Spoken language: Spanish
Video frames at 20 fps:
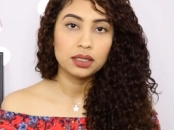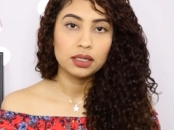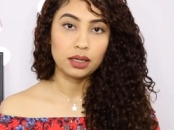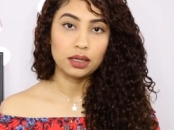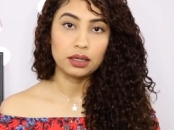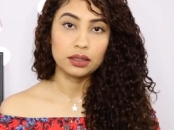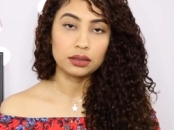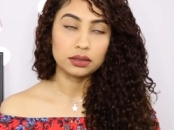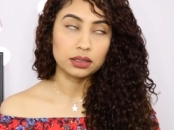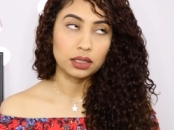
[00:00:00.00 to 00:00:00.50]

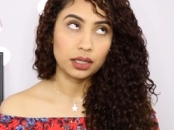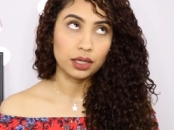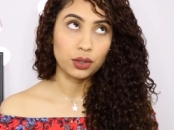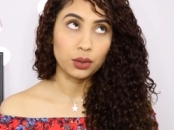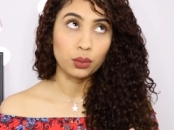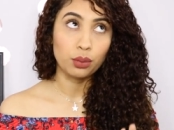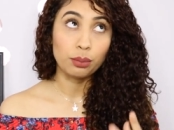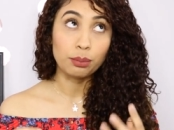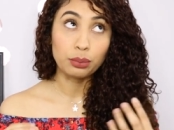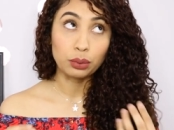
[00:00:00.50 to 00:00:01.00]
y eh, hasta que
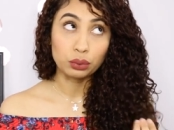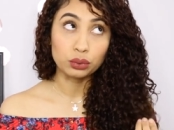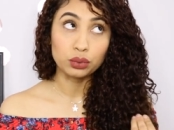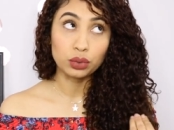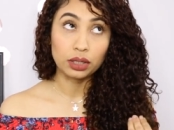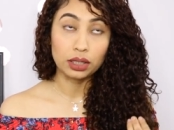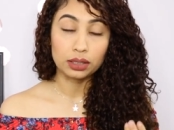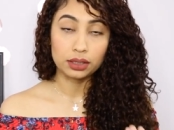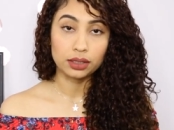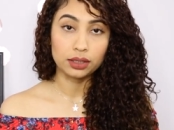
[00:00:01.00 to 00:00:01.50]
llegó un punto
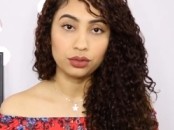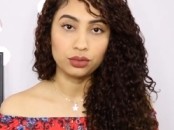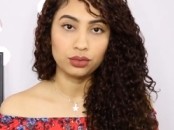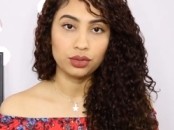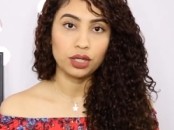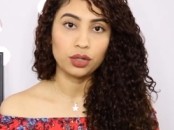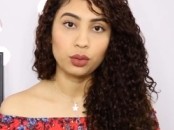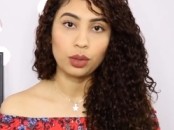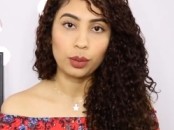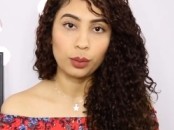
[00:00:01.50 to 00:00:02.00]
en el que yo
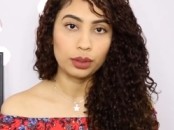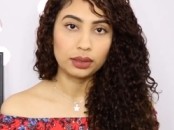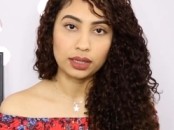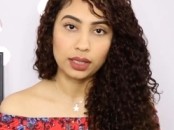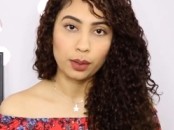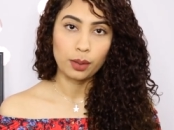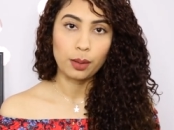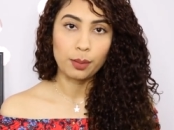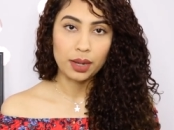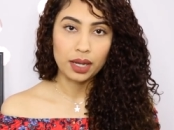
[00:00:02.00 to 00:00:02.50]
ya no
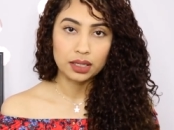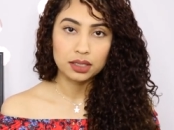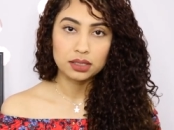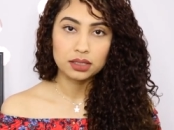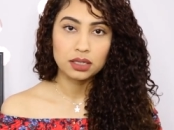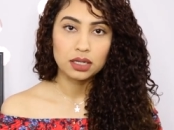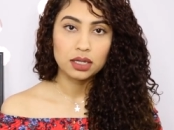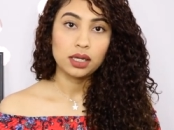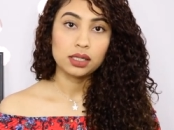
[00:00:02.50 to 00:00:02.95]
aguantaba más.